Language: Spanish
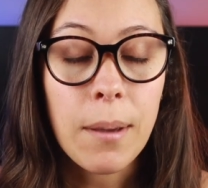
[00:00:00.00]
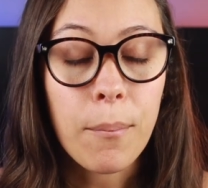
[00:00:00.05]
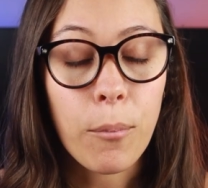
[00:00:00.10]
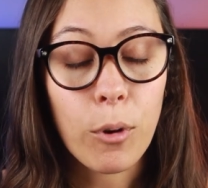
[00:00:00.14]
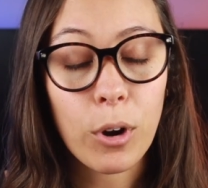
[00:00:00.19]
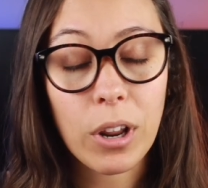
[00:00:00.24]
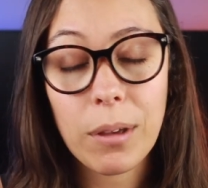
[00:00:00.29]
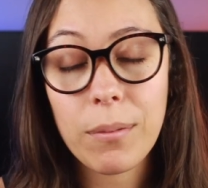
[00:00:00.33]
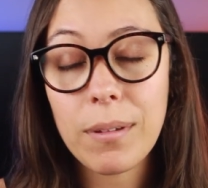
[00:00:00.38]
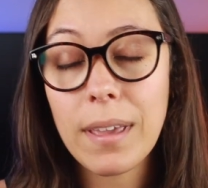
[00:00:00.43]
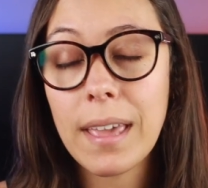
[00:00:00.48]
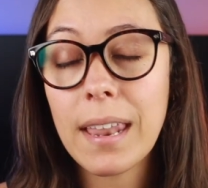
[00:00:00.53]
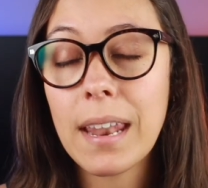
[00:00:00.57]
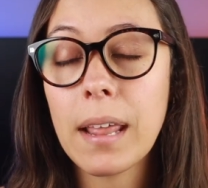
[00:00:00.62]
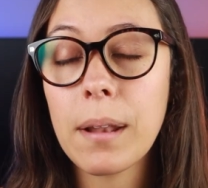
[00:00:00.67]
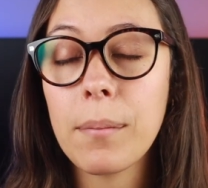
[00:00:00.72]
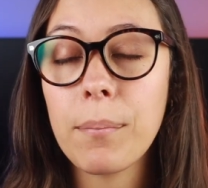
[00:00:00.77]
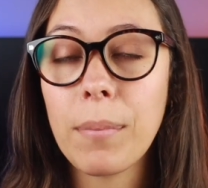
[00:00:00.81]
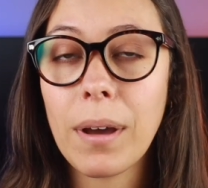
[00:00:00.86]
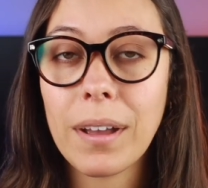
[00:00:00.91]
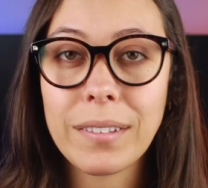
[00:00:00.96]
porque
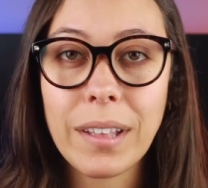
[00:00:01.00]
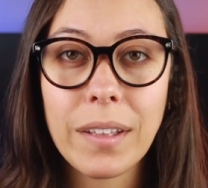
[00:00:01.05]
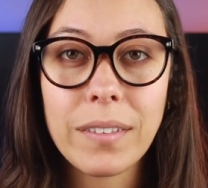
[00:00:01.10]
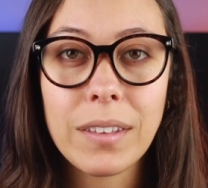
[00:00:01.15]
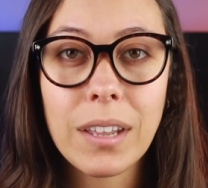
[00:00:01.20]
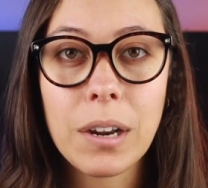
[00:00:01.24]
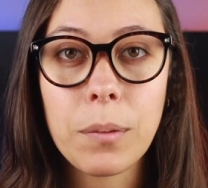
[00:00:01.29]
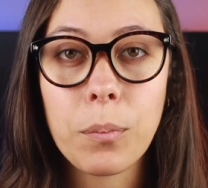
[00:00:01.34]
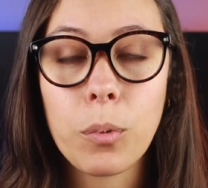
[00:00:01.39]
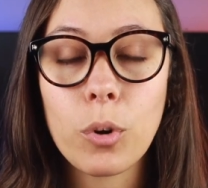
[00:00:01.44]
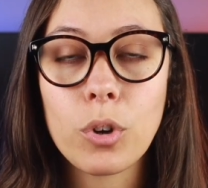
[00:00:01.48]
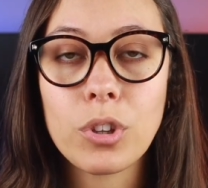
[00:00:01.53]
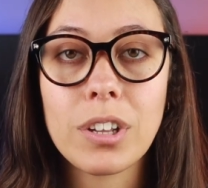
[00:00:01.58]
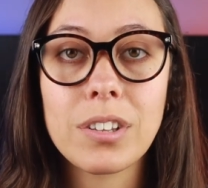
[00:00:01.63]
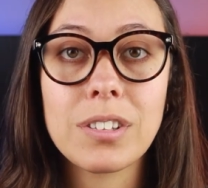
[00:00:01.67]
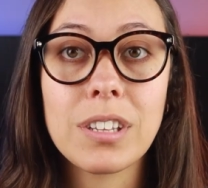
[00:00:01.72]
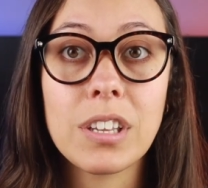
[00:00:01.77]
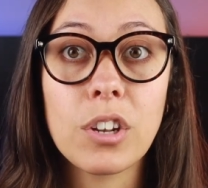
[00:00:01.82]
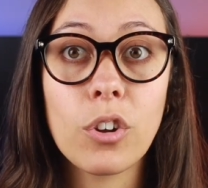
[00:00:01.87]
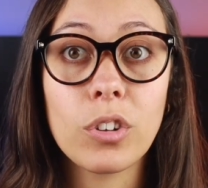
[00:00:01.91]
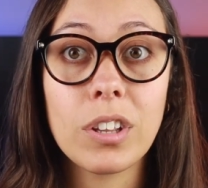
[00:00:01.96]
vienen bastantes
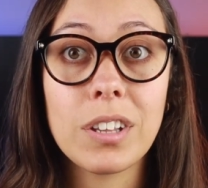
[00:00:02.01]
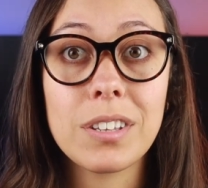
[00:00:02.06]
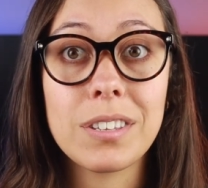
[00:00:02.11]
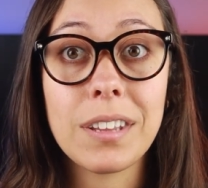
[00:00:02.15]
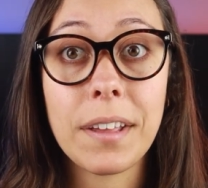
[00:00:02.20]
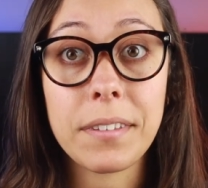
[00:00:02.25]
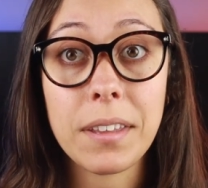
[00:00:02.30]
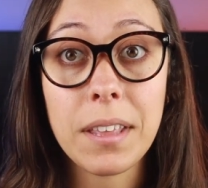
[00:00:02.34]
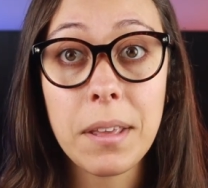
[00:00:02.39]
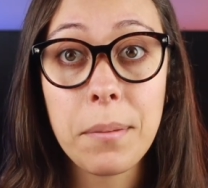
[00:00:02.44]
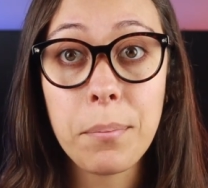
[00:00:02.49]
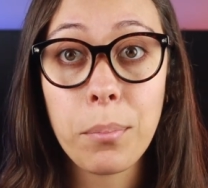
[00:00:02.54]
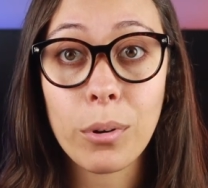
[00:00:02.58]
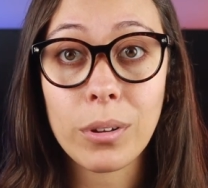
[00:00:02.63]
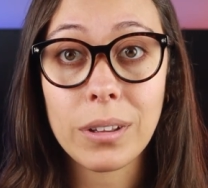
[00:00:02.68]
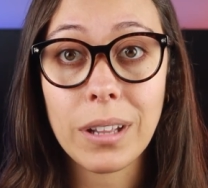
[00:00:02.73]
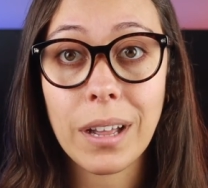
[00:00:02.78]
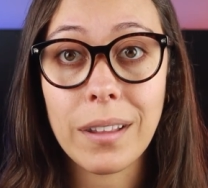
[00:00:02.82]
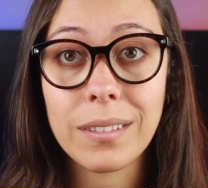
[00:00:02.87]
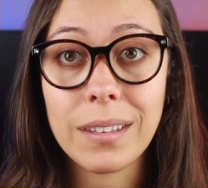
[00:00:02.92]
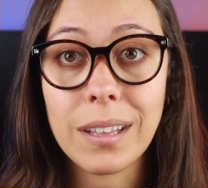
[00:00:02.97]
reportes y noticias
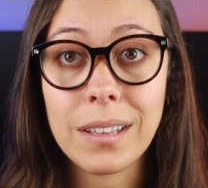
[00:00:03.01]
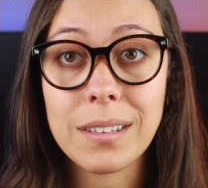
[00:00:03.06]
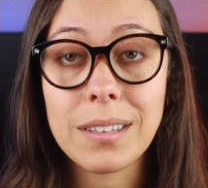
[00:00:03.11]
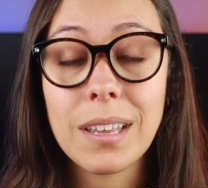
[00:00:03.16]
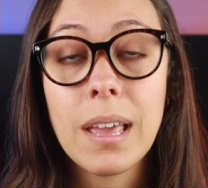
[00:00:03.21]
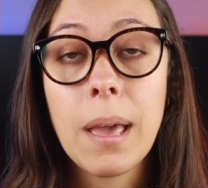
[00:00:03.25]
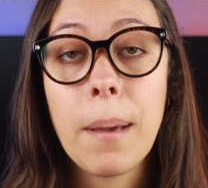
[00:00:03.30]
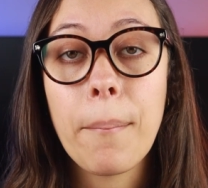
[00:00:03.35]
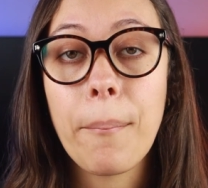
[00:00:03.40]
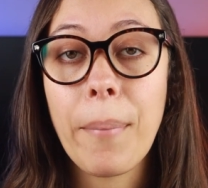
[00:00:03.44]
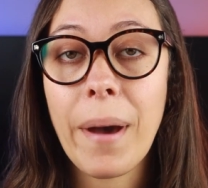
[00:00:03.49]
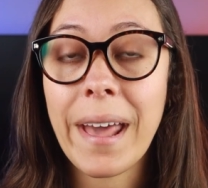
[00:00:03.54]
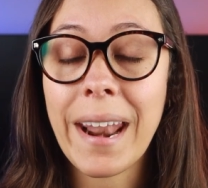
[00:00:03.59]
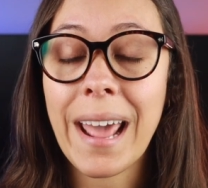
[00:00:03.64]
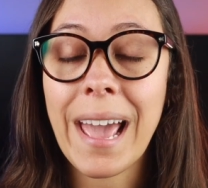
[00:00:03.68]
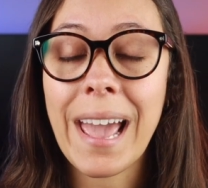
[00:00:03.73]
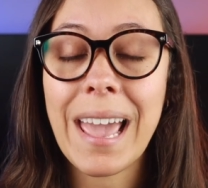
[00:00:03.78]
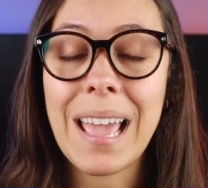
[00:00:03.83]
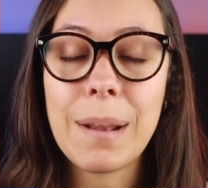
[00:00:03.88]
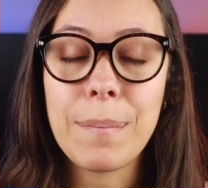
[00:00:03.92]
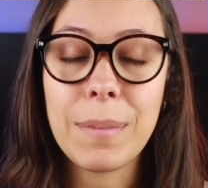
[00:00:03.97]
importantes
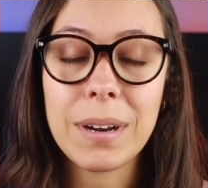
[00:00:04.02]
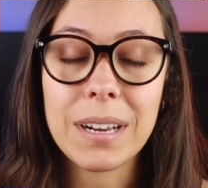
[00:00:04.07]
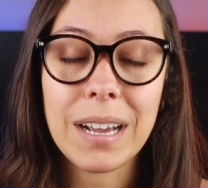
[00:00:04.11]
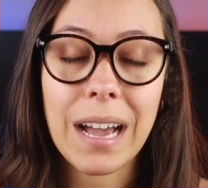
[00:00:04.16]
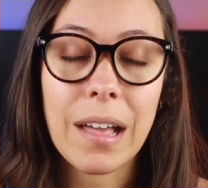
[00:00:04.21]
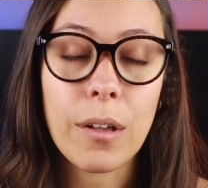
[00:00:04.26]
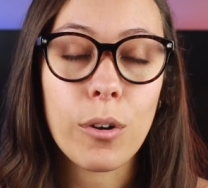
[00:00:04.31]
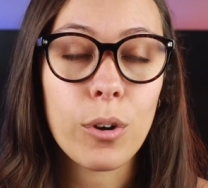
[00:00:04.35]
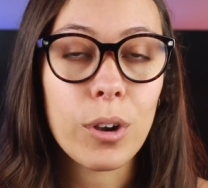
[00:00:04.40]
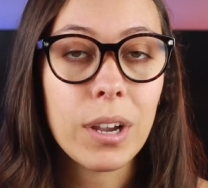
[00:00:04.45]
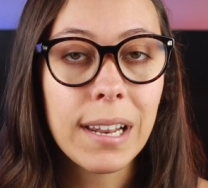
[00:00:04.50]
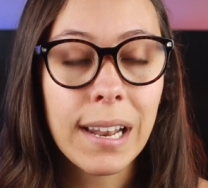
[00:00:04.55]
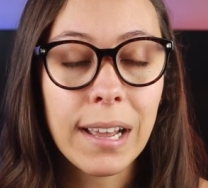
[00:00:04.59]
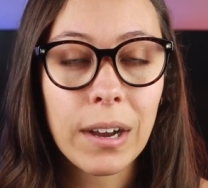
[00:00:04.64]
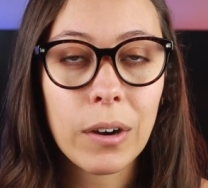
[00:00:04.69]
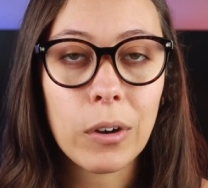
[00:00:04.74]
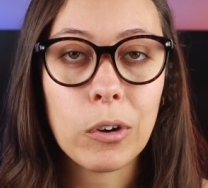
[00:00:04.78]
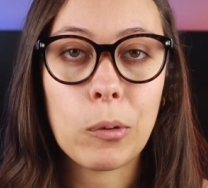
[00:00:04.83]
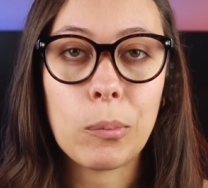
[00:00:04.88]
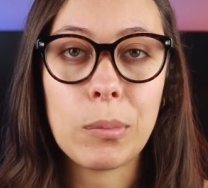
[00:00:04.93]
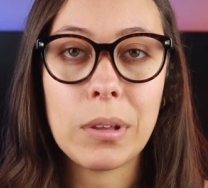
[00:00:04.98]
para el mercado y la
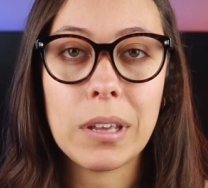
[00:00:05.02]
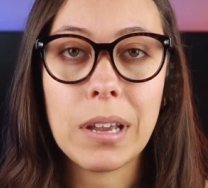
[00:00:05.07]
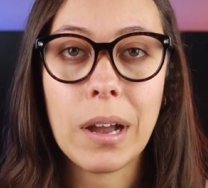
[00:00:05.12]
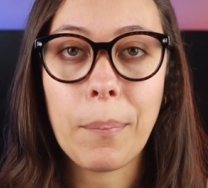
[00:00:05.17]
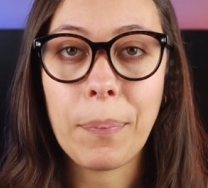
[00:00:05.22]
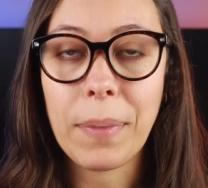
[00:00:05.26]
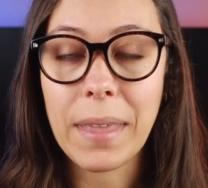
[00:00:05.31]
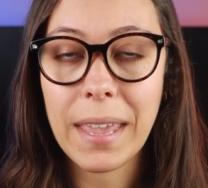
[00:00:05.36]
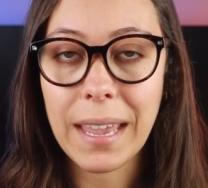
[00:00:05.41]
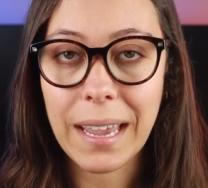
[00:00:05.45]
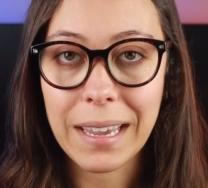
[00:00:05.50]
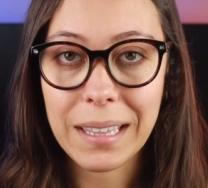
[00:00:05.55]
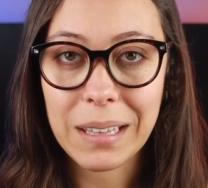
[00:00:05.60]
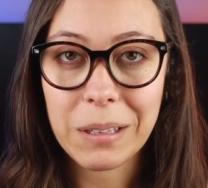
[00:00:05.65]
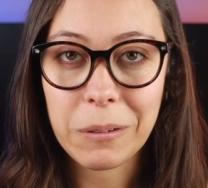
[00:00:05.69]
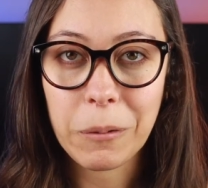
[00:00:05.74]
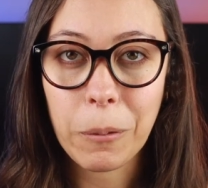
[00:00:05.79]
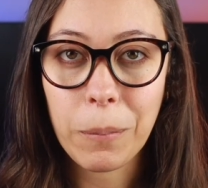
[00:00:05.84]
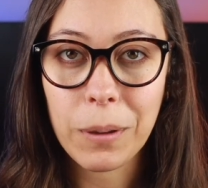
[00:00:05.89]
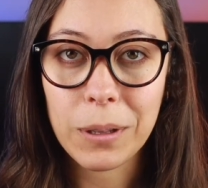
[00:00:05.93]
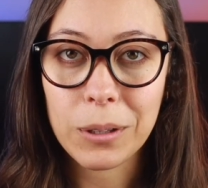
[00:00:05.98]
economía en
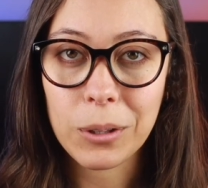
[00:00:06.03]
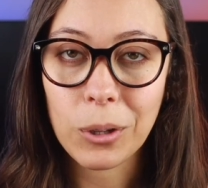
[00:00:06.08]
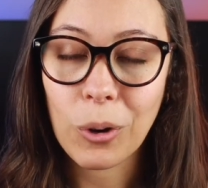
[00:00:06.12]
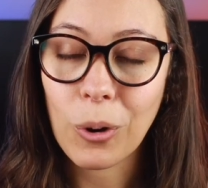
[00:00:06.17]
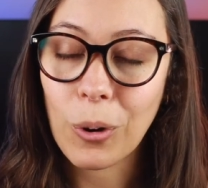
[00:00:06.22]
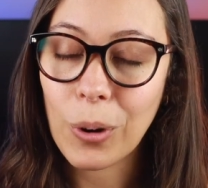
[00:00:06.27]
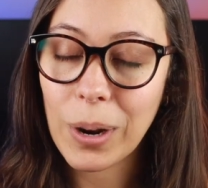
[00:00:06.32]
este momento.